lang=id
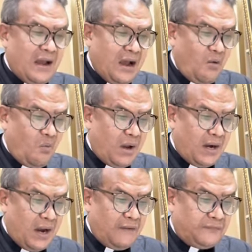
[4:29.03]
hawa
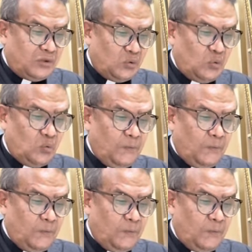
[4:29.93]
nafsu.